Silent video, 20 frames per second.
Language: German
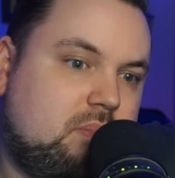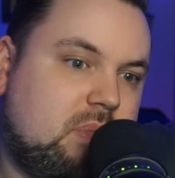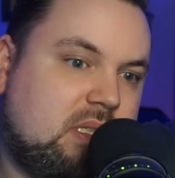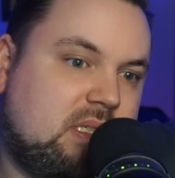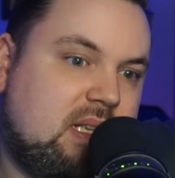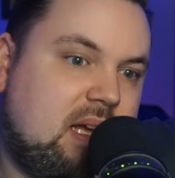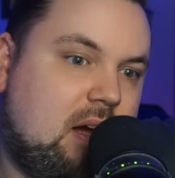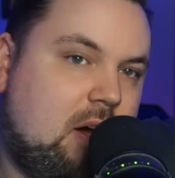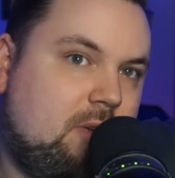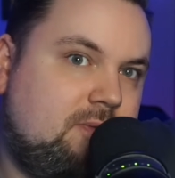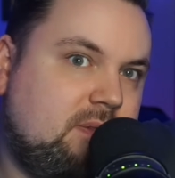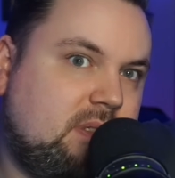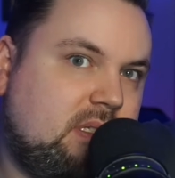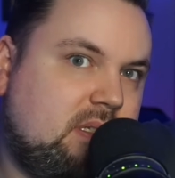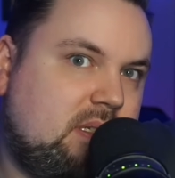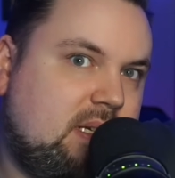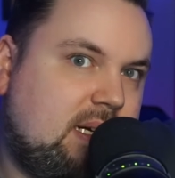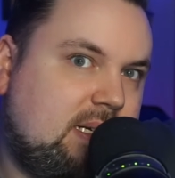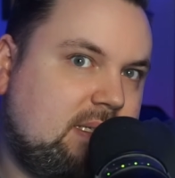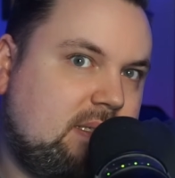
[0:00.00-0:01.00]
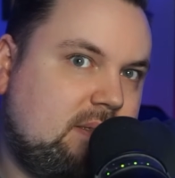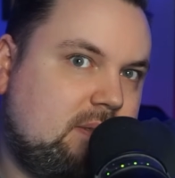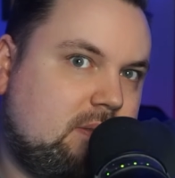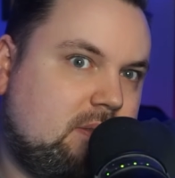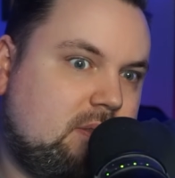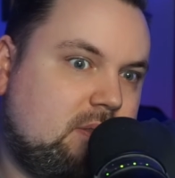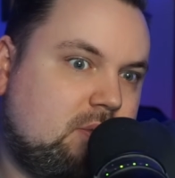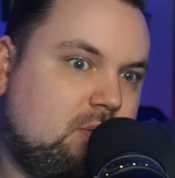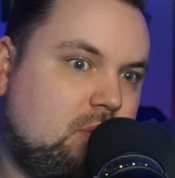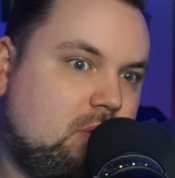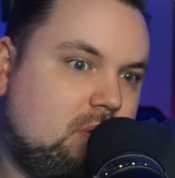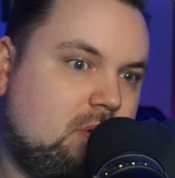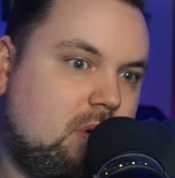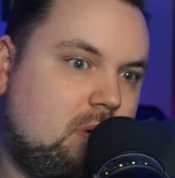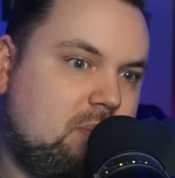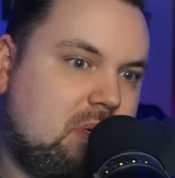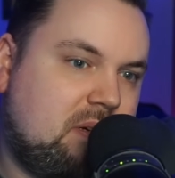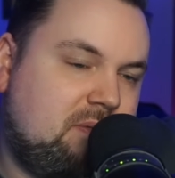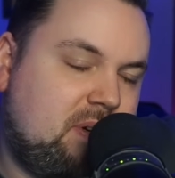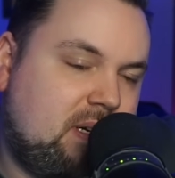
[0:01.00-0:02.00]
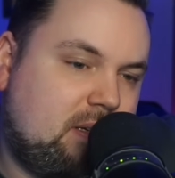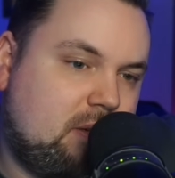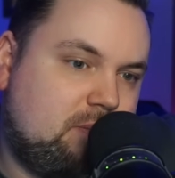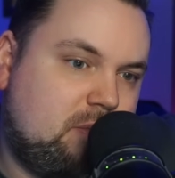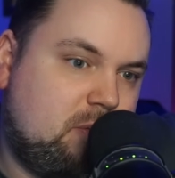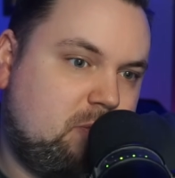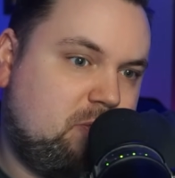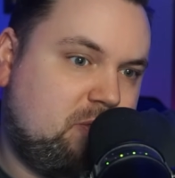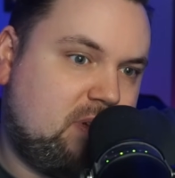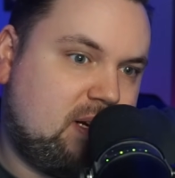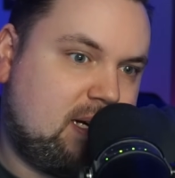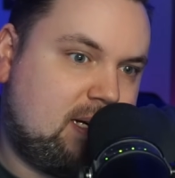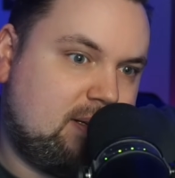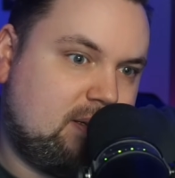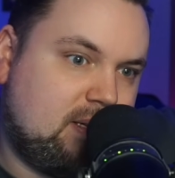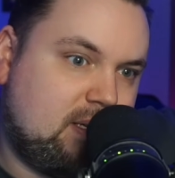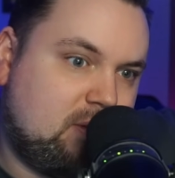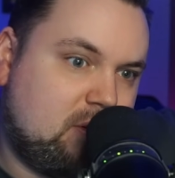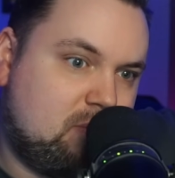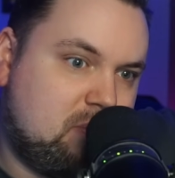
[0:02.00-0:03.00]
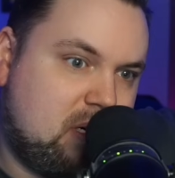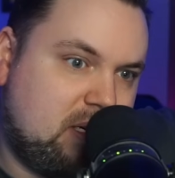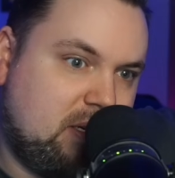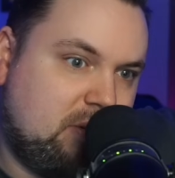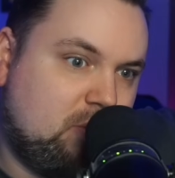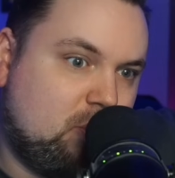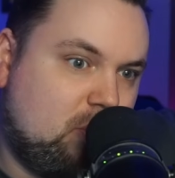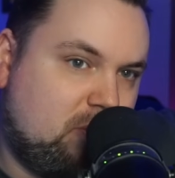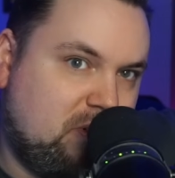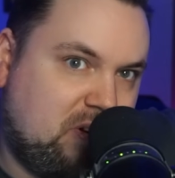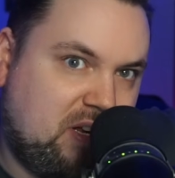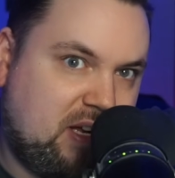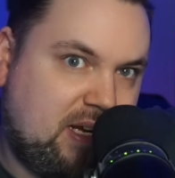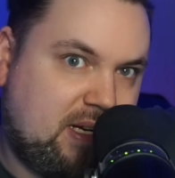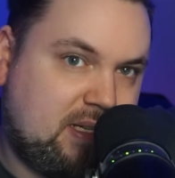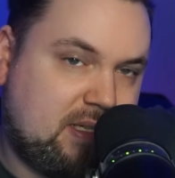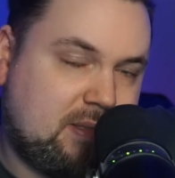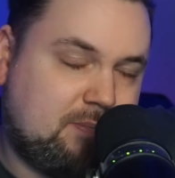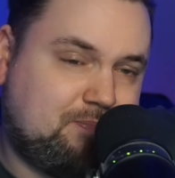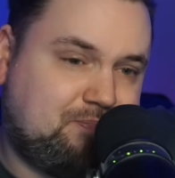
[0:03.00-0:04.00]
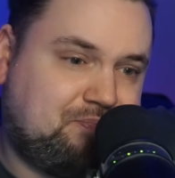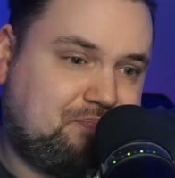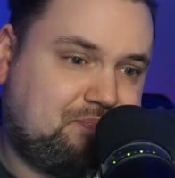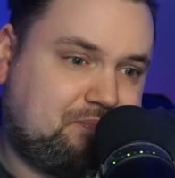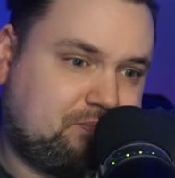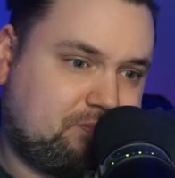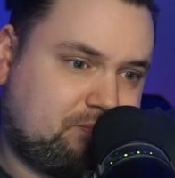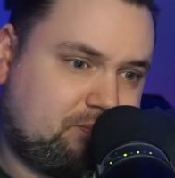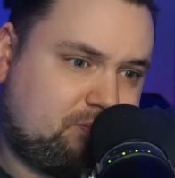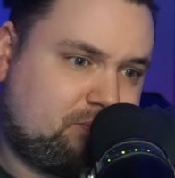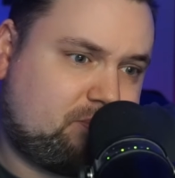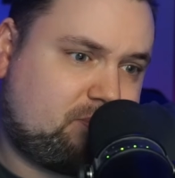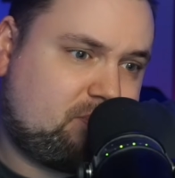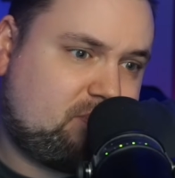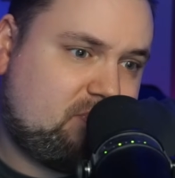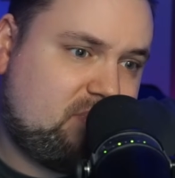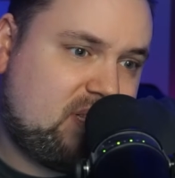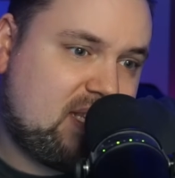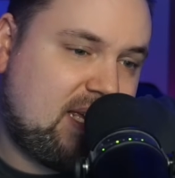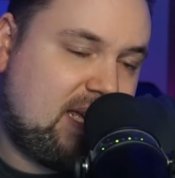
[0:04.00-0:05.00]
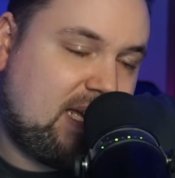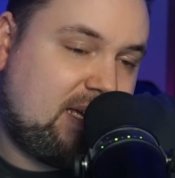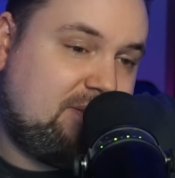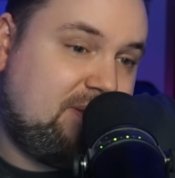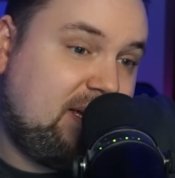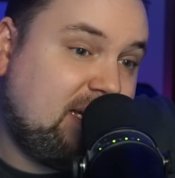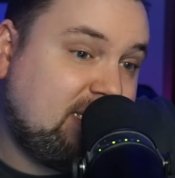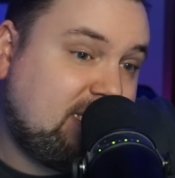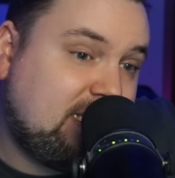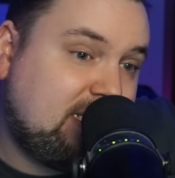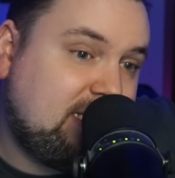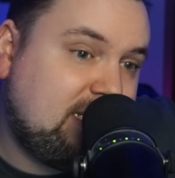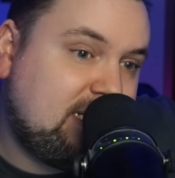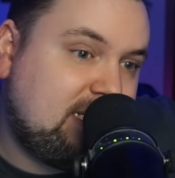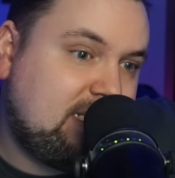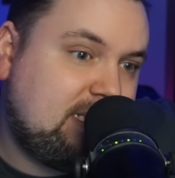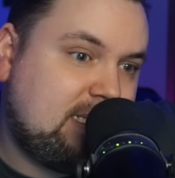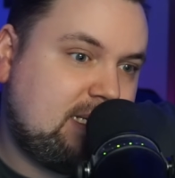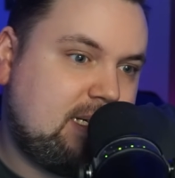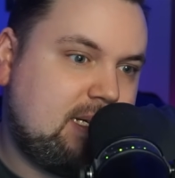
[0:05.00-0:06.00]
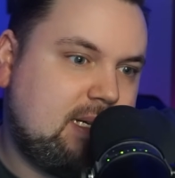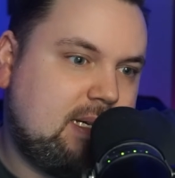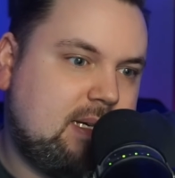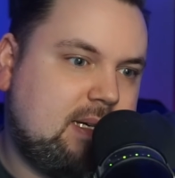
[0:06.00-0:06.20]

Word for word: das laufen zu lassen und zu gucken, ob der vielleicht in fünf Jahren dann nochmal die Kurve kriegt. Ich weiß es nicht.